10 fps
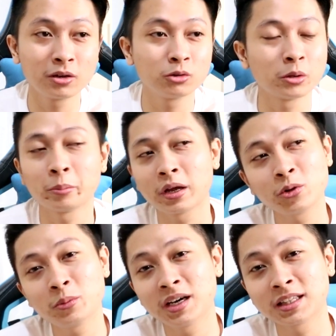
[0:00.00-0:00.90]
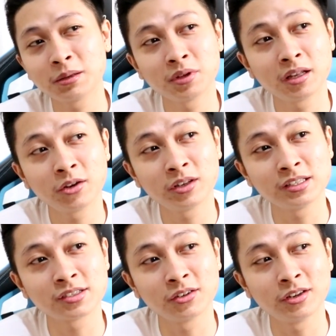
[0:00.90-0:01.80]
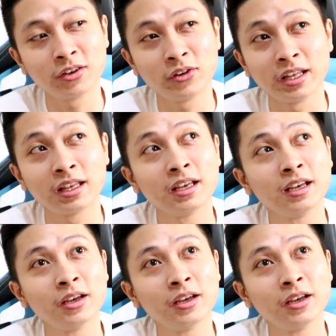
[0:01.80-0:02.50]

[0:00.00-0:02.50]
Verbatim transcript: kami ng gutom. Pero yung mga time na, na yun is ano na yun eh.